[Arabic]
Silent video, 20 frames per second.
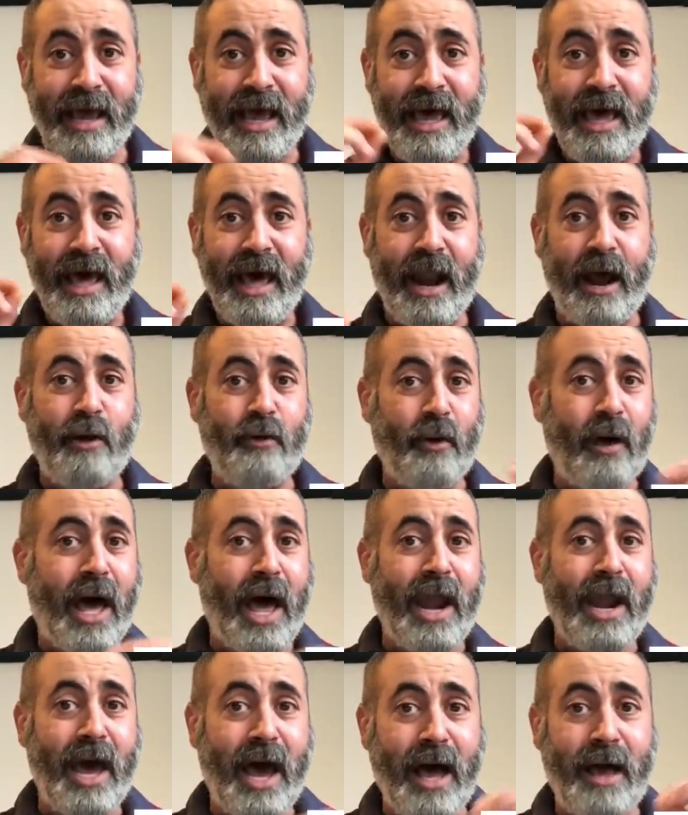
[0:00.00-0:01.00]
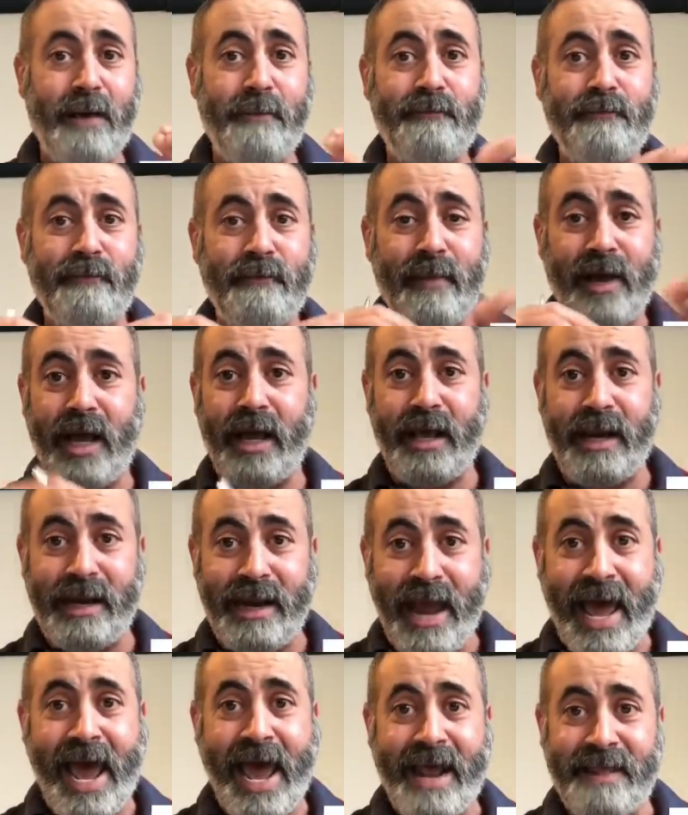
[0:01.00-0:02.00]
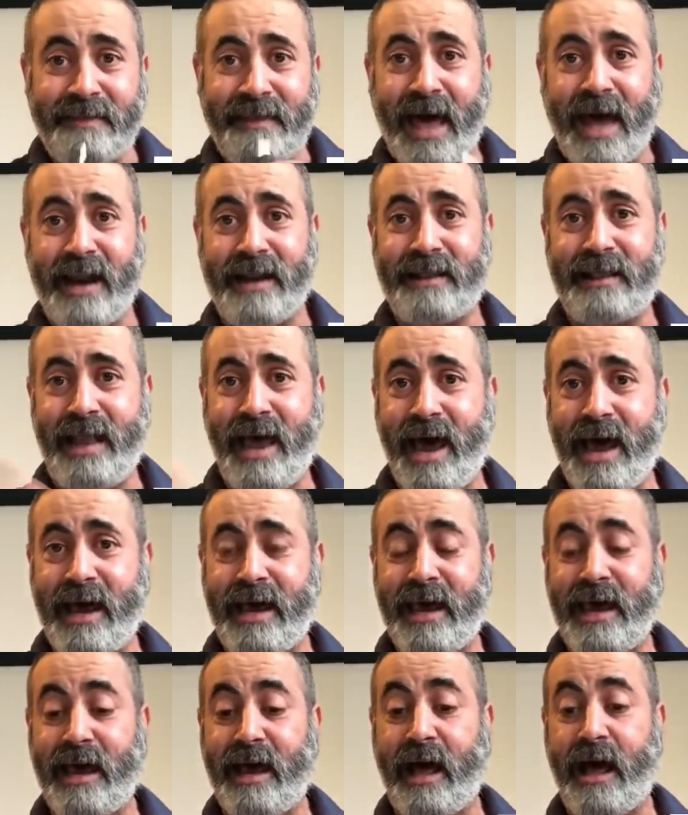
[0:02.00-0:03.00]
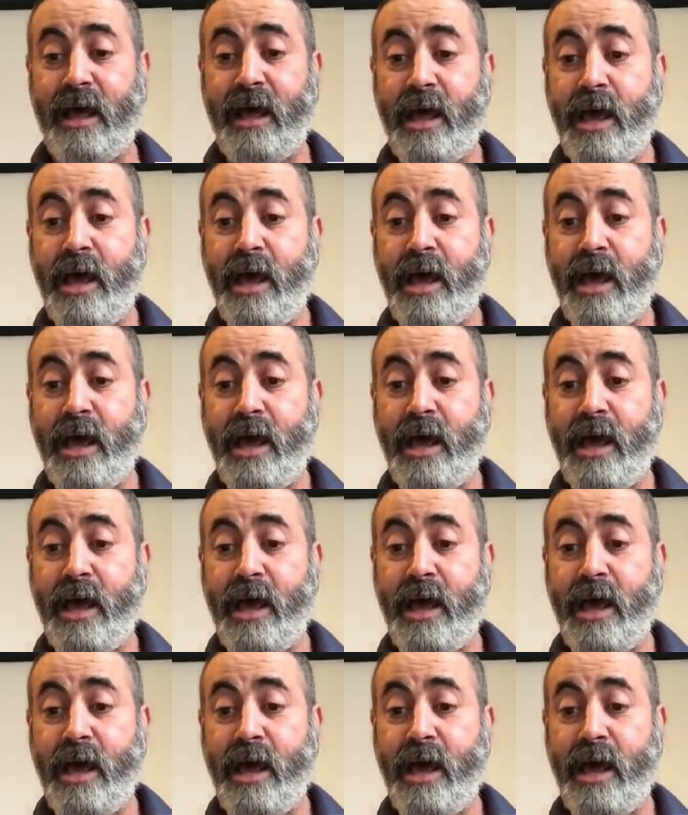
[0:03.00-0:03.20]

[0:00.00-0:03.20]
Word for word: راهو قالها الان ظهرت الحقيقه